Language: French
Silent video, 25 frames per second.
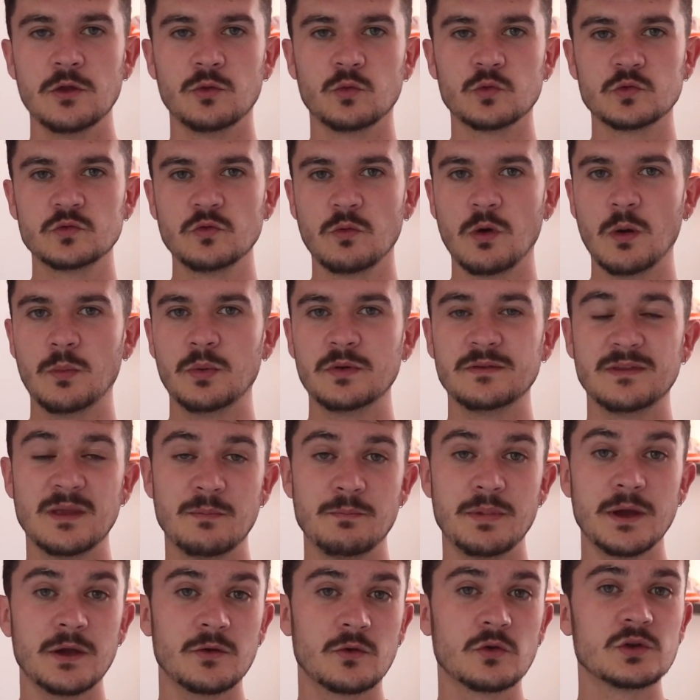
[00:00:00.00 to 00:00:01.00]
Donc je vous propose
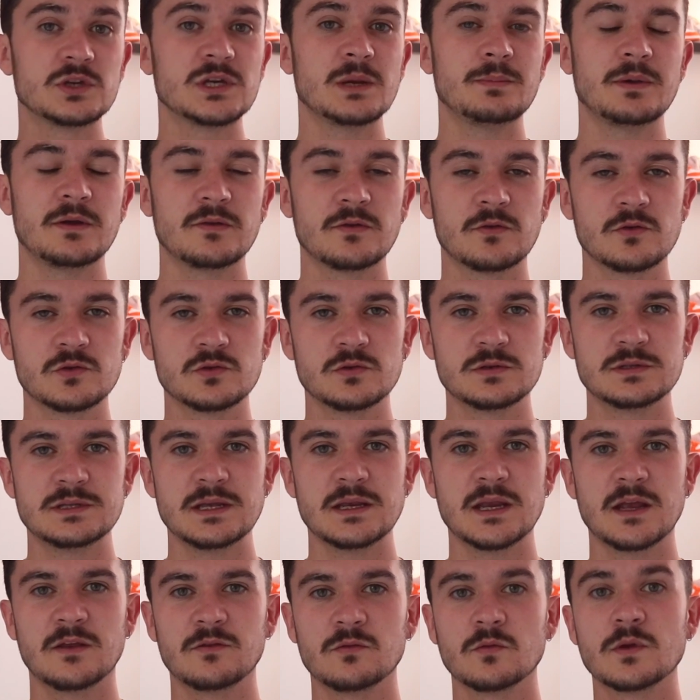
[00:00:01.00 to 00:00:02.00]
des paires que j'ai parce que je
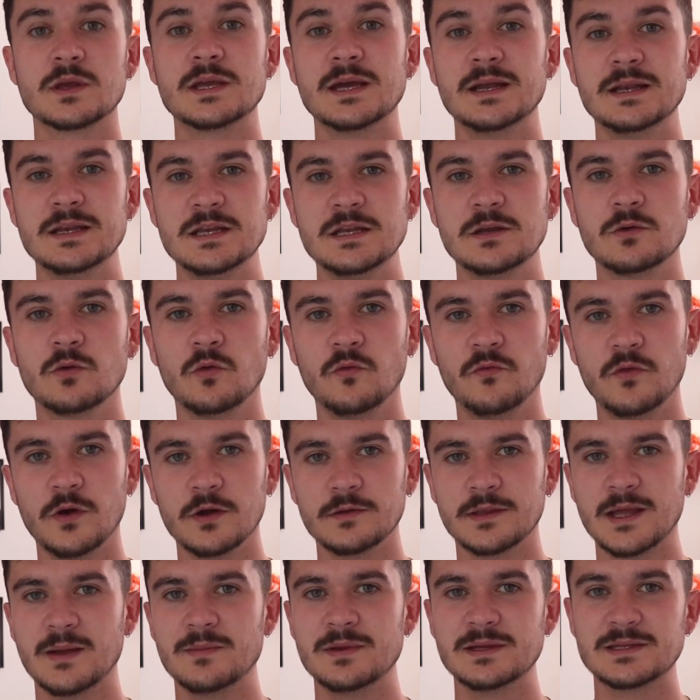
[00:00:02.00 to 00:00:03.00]
sais qu'elles sont quali,
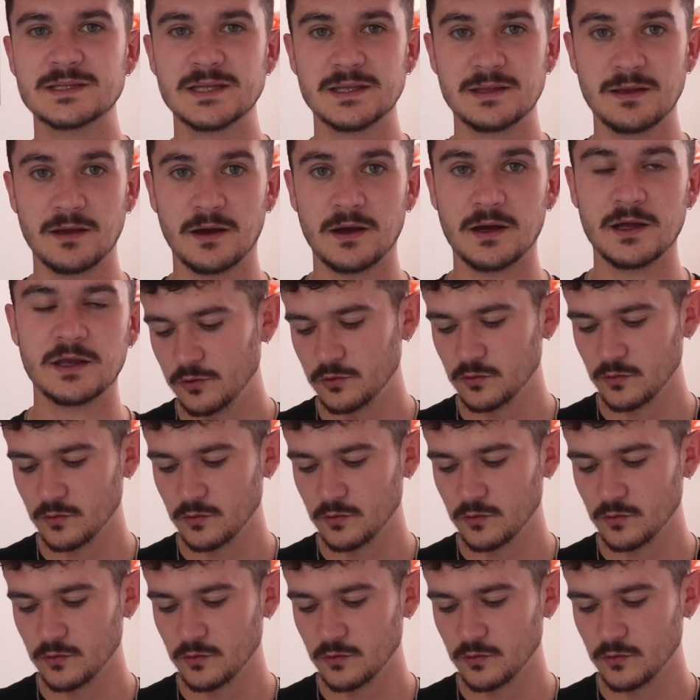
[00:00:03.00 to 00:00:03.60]
confortables, etc.